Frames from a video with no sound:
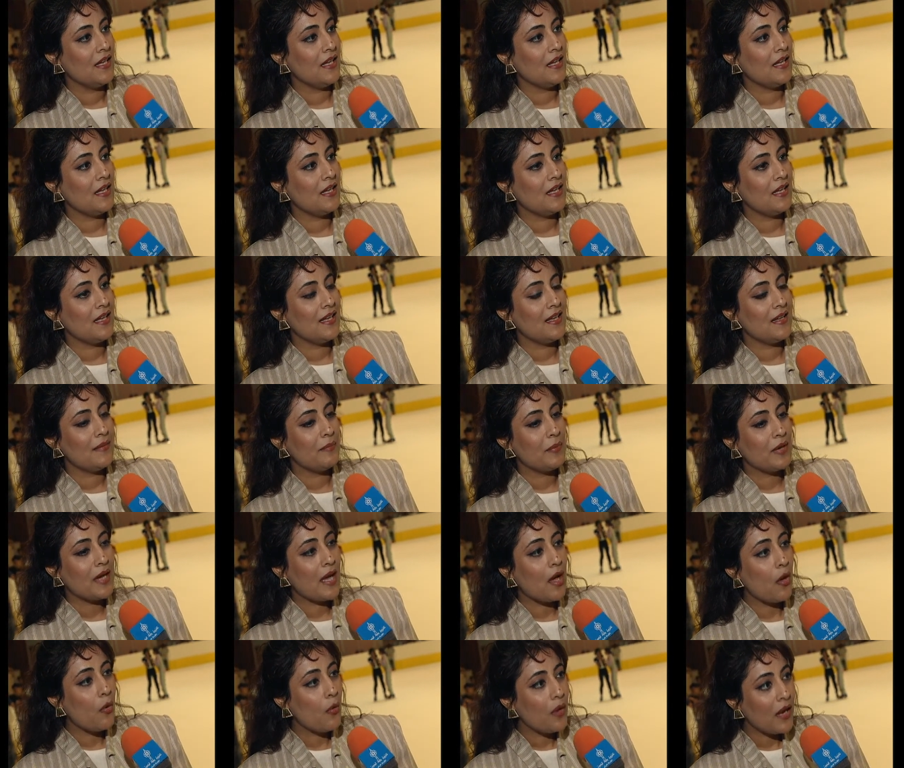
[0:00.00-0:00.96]
آه،
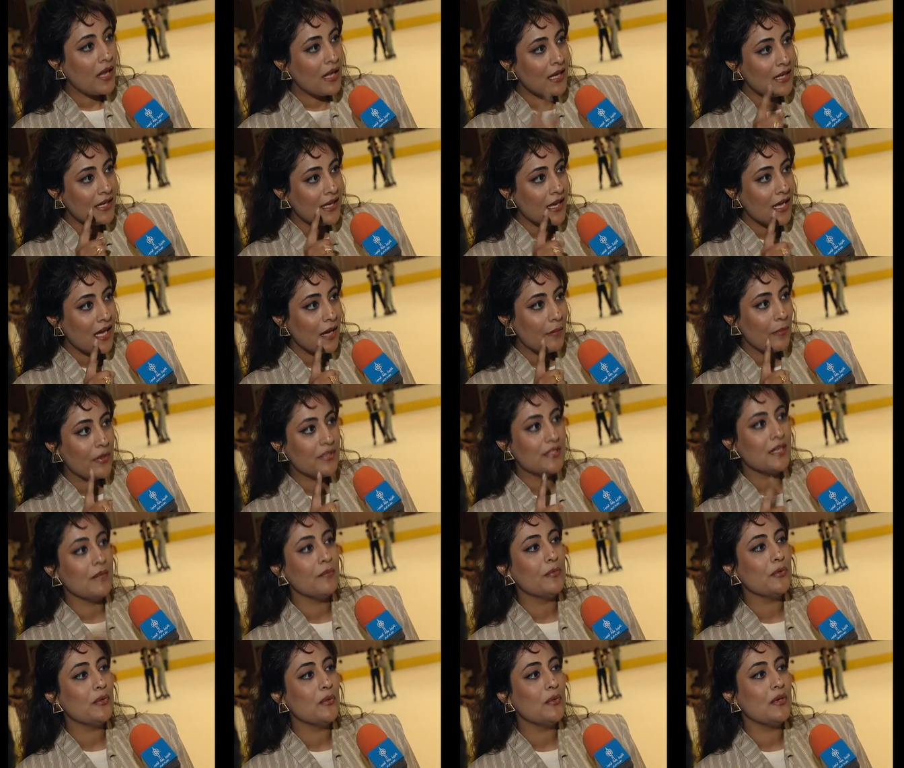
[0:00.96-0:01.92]
اول خليني اخبرك
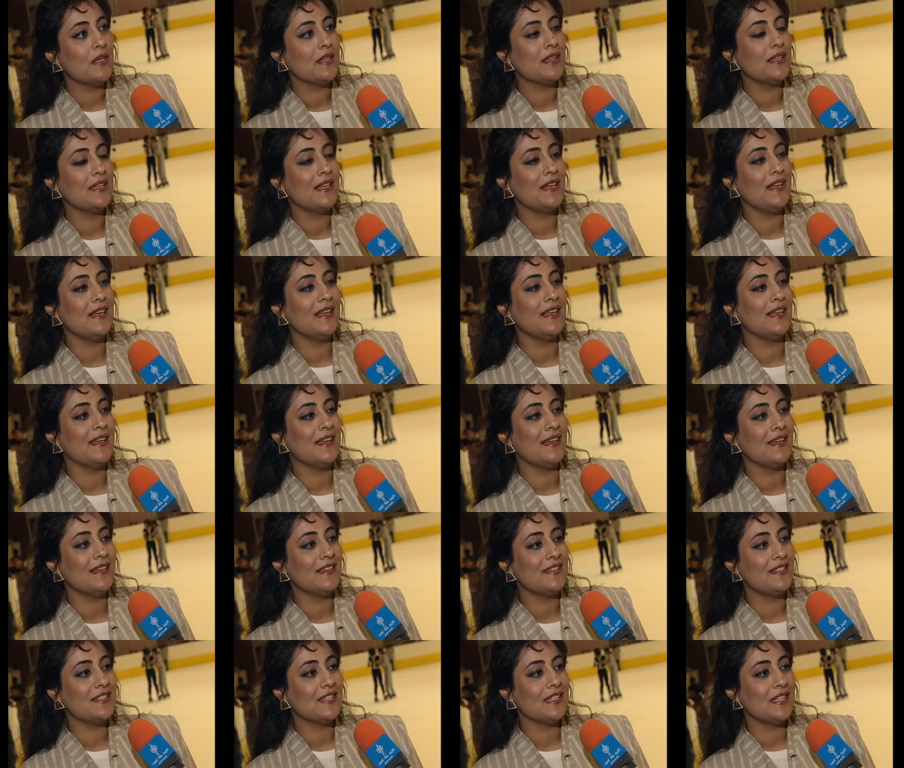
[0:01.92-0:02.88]
عن بطوله
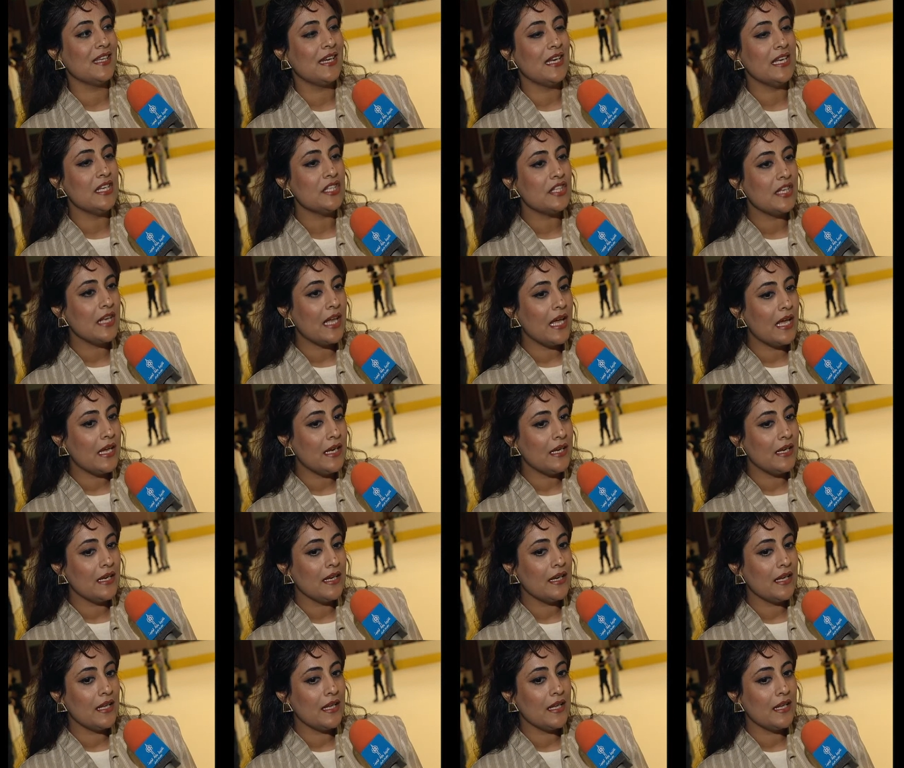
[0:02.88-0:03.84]
الشطرنج
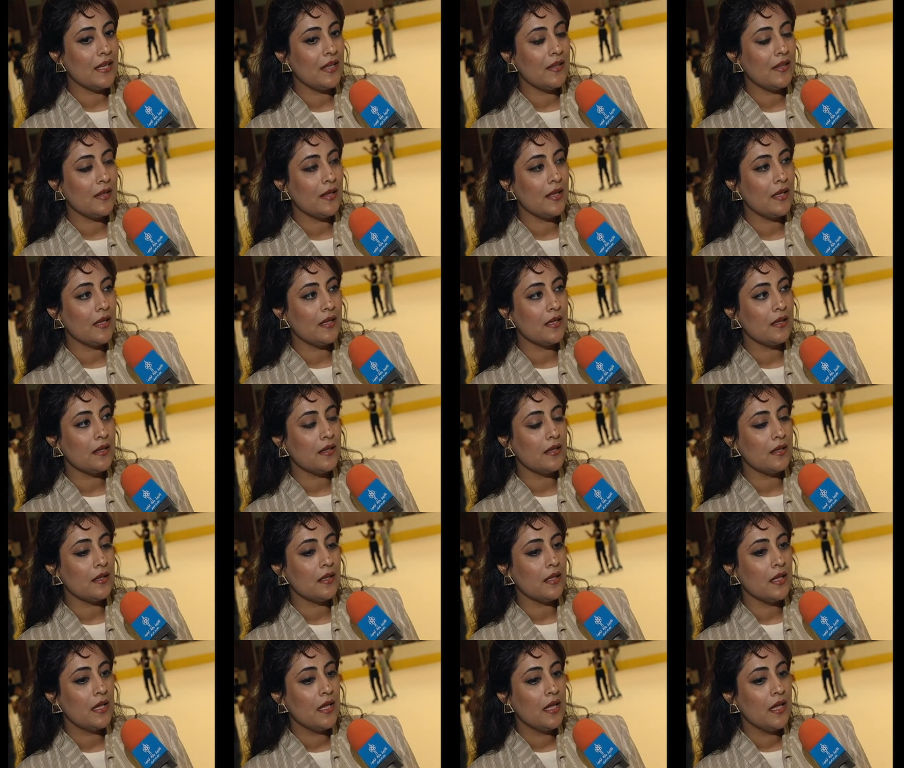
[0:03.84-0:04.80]
لان
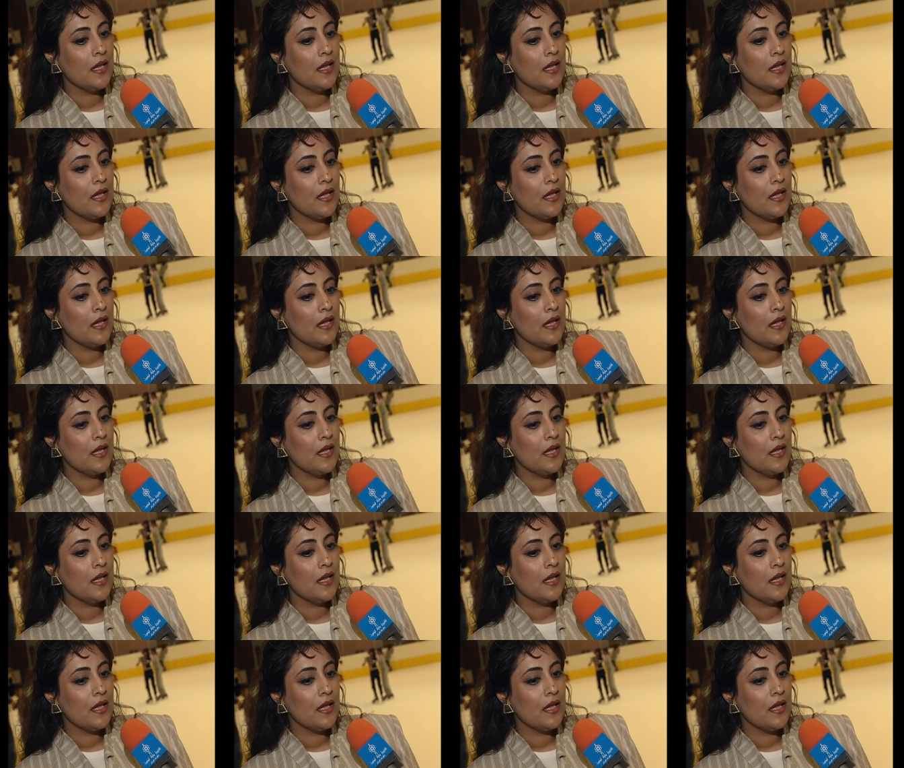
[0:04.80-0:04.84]
آه،